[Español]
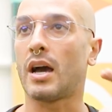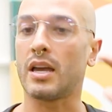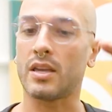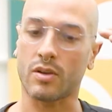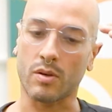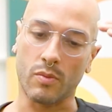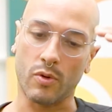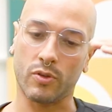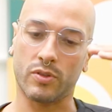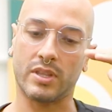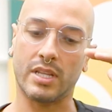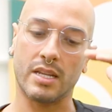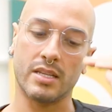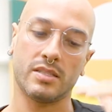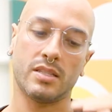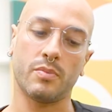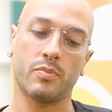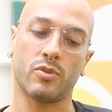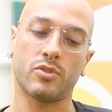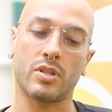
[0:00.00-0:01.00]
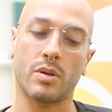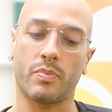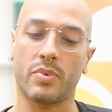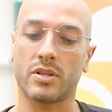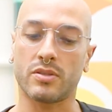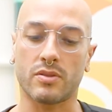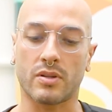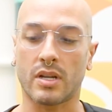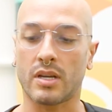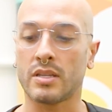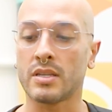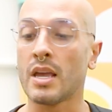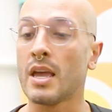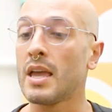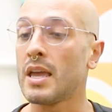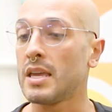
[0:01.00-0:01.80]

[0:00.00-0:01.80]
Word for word: hay como tres tipos de personas